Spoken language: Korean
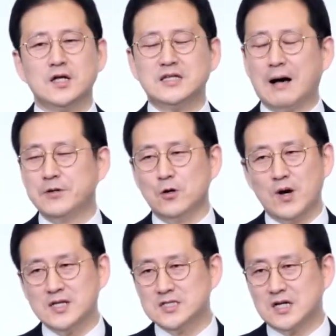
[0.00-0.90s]
나병
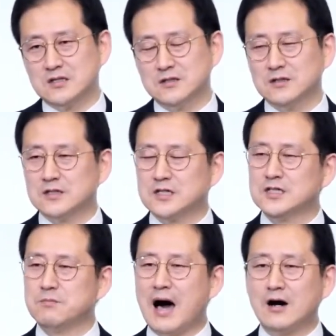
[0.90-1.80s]
환자들은 그
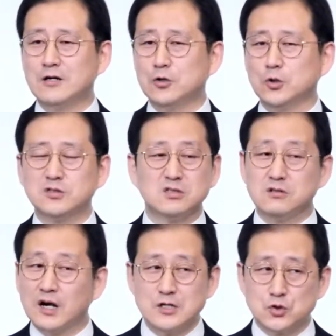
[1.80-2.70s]
마을로
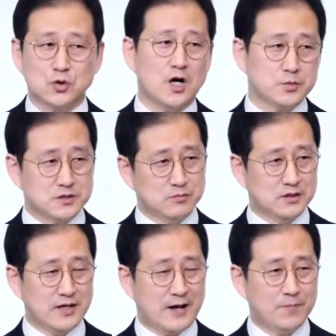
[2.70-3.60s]
들어갈 수가
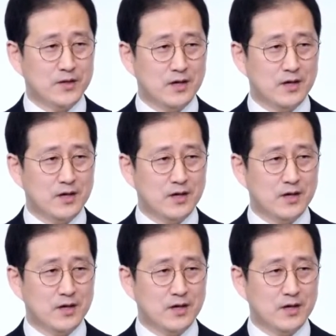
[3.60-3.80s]
없습니다.